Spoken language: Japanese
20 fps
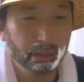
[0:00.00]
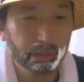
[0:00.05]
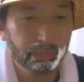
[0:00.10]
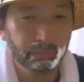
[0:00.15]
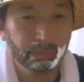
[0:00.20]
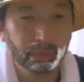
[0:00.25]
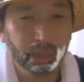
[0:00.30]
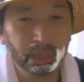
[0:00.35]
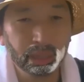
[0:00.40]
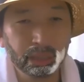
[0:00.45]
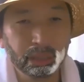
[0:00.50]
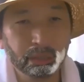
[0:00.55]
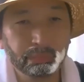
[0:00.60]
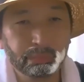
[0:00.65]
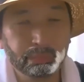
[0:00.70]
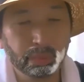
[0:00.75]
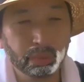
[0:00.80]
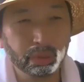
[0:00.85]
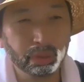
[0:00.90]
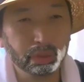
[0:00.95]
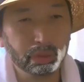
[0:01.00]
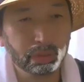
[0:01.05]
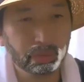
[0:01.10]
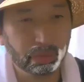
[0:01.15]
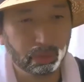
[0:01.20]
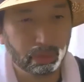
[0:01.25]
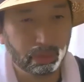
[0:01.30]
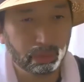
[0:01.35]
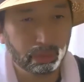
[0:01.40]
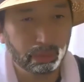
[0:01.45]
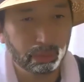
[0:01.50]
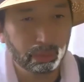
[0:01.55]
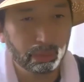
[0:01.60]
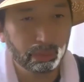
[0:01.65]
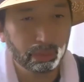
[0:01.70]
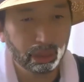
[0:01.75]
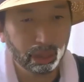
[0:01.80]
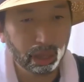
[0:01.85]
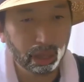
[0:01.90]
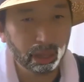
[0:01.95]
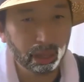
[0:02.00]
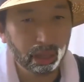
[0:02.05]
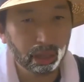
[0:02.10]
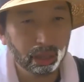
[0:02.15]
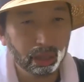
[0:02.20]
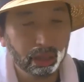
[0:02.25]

マイナポイントな、